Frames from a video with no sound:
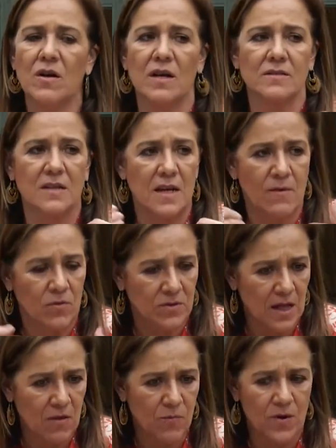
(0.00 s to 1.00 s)
las quiere
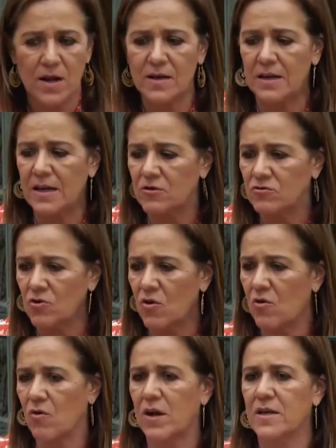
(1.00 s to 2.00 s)
votado por él y es todo
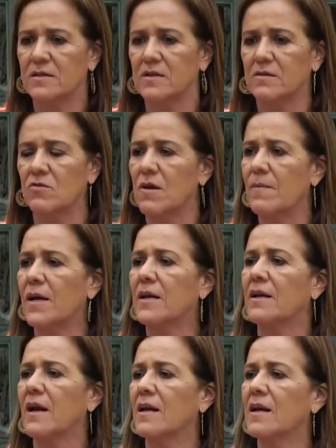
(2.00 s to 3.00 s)
lo que necesita una
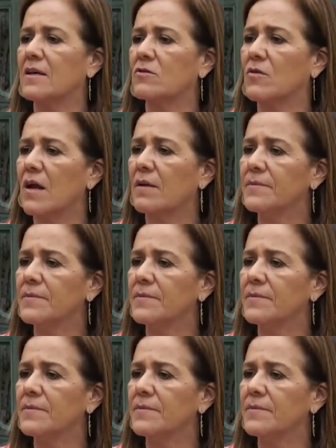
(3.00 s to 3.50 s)
maquinaria electoral.